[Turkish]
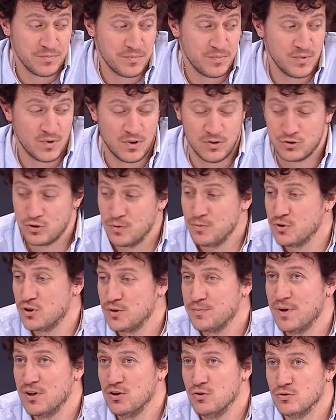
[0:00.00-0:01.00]

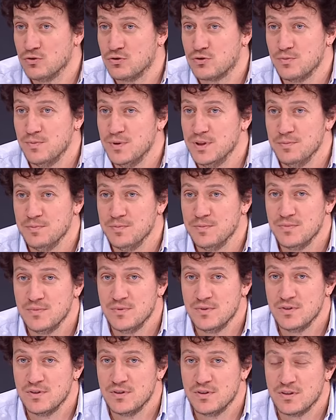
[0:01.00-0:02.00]
otomatikman oluştu benim e,
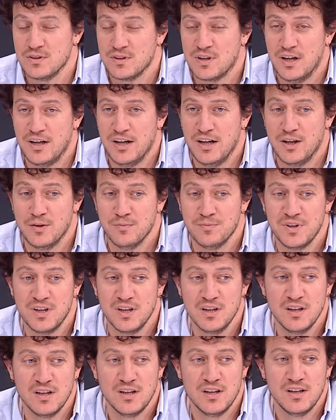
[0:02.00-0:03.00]

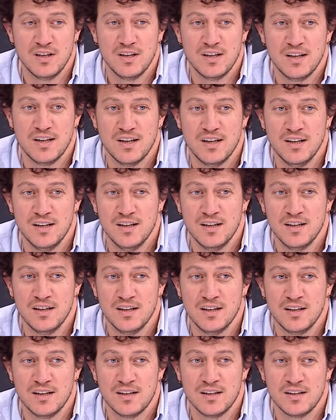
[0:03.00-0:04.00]
kariyerimde. E,
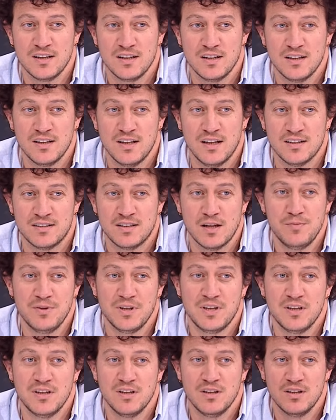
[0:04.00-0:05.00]
ya
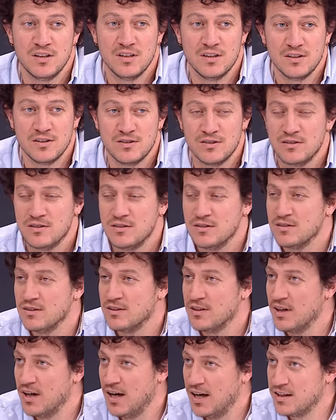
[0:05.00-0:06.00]
tabii ki
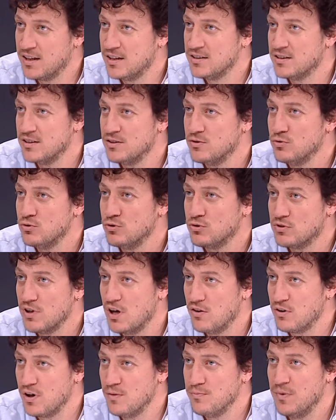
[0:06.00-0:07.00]
herkese dürüst
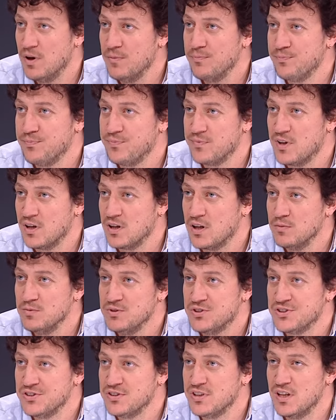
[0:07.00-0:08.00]
davranmam, takım
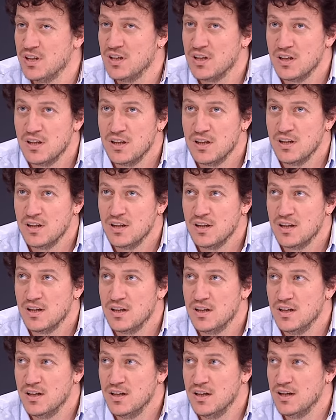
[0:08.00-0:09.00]
içinde
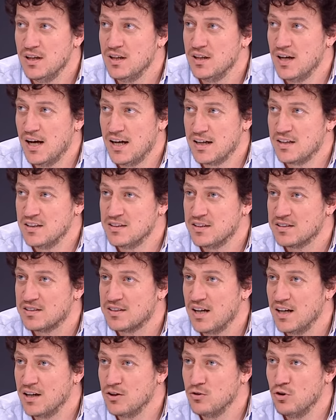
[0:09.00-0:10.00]
e, herkese
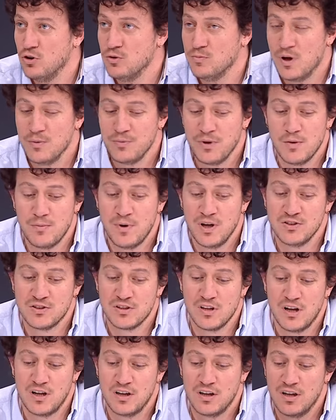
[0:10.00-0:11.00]
saygılı olmam,
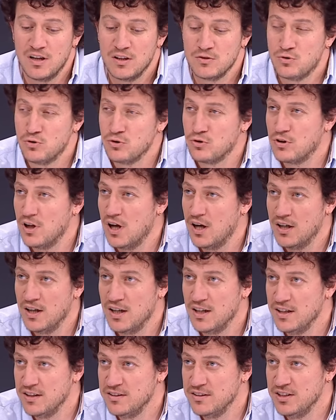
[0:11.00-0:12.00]
yabancılarla,
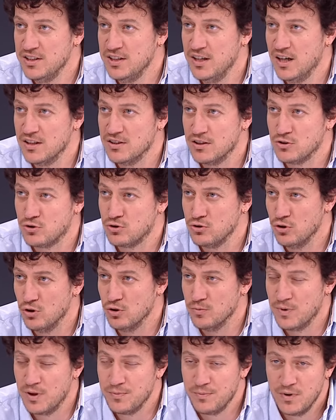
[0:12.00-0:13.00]
Türklerle iyi, anlaşıyor
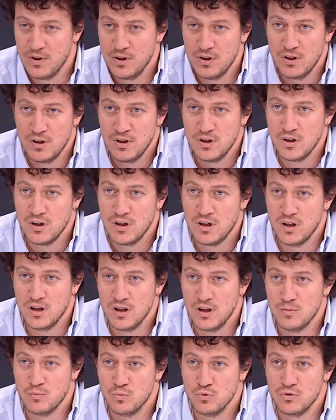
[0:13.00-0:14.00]
olmam
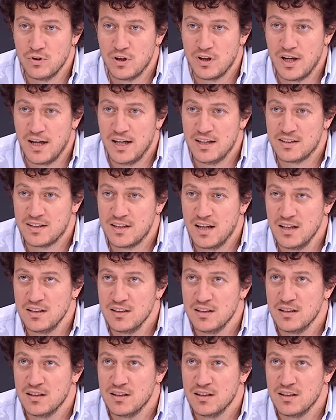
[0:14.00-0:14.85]
bunlara etken.